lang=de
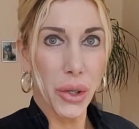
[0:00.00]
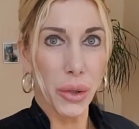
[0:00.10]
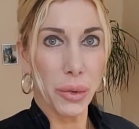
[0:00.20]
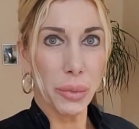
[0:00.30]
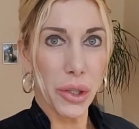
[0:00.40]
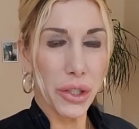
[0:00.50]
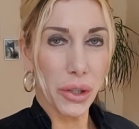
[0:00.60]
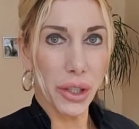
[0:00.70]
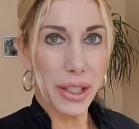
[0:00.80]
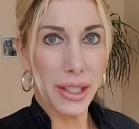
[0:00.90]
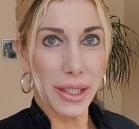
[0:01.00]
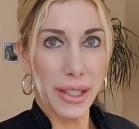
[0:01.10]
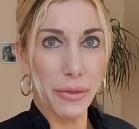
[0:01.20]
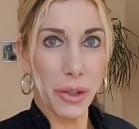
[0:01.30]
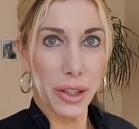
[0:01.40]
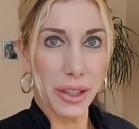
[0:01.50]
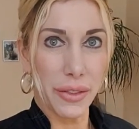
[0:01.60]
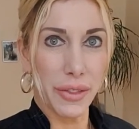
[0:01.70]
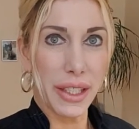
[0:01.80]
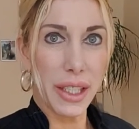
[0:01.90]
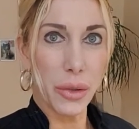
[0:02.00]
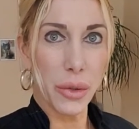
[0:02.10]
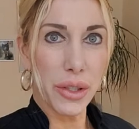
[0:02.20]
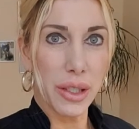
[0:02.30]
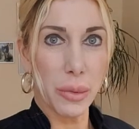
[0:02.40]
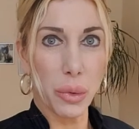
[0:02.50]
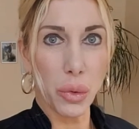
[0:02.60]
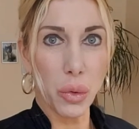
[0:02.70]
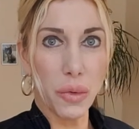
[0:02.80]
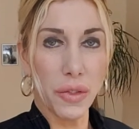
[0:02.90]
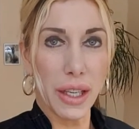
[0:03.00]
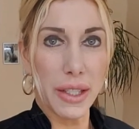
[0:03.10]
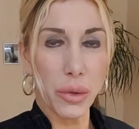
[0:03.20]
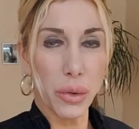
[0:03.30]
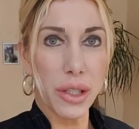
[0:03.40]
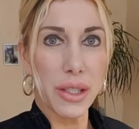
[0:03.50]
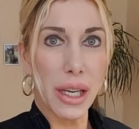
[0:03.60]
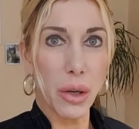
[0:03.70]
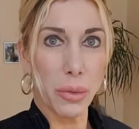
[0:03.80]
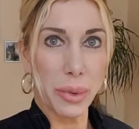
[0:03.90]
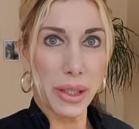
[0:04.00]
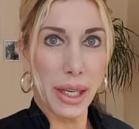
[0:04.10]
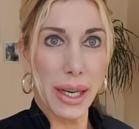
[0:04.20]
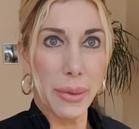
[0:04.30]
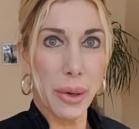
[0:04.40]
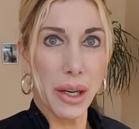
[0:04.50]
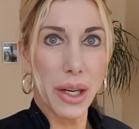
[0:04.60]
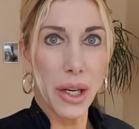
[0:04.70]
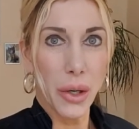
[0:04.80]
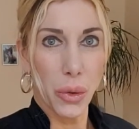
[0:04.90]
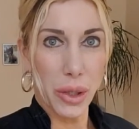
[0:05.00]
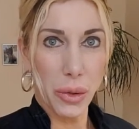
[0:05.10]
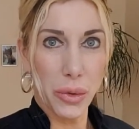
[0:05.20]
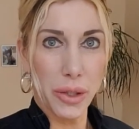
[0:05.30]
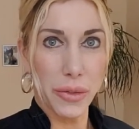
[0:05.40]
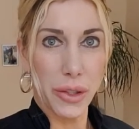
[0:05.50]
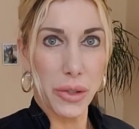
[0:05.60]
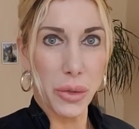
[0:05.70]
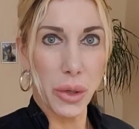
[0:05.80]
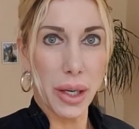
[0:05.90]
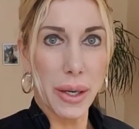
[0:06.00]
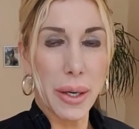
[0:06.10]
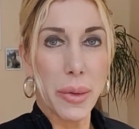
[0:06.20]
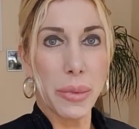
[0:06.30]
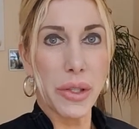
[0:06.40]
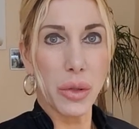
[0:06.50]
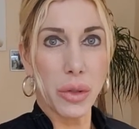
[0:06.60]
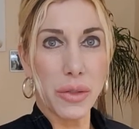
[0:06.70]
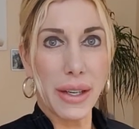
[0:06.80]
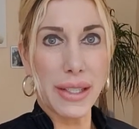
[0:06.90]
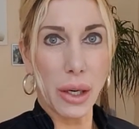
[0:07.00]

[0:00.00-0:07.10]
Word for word: und möchte euch in den folgenden Videos den Beruf als Hundesalonbetreiber oder Hundefriseur bzw.